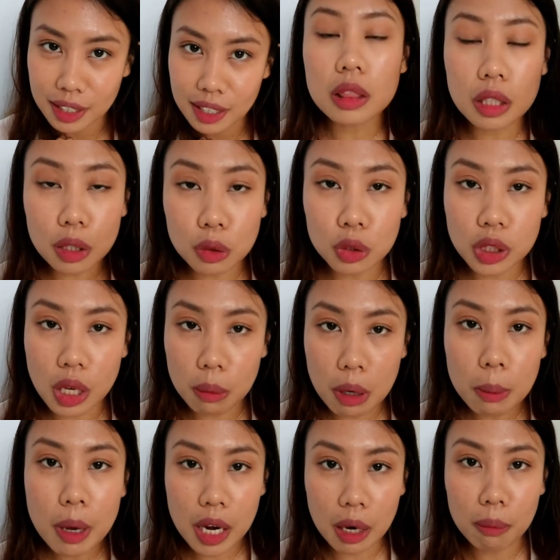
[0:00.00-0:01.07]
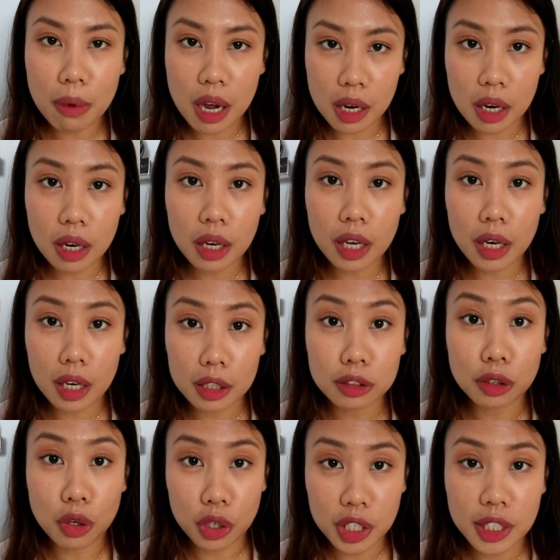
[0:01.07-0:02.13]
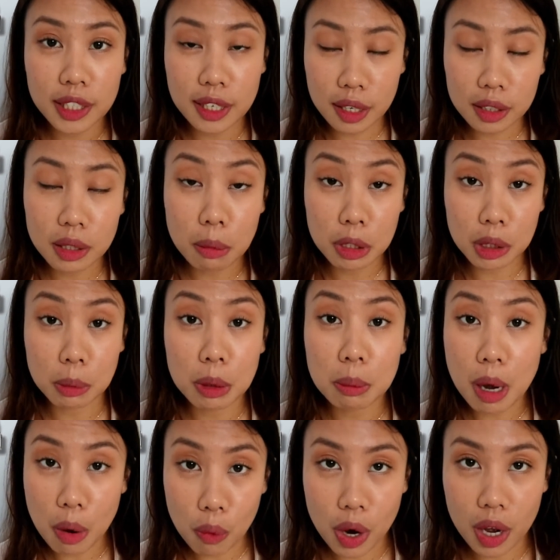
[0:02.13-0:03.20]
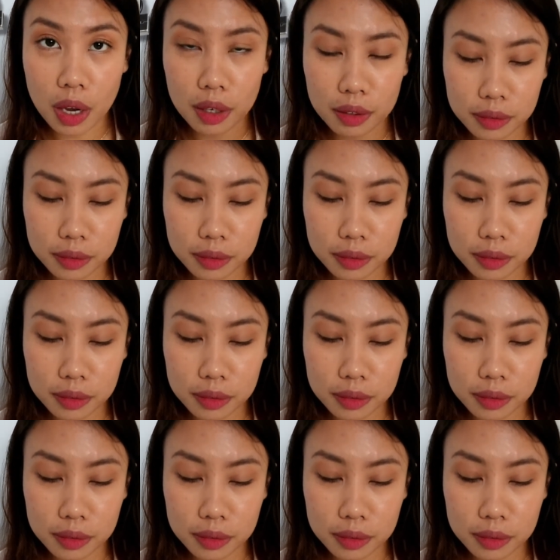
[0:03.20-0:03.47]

terutama barang-barang elektronik yang teman-teman bawa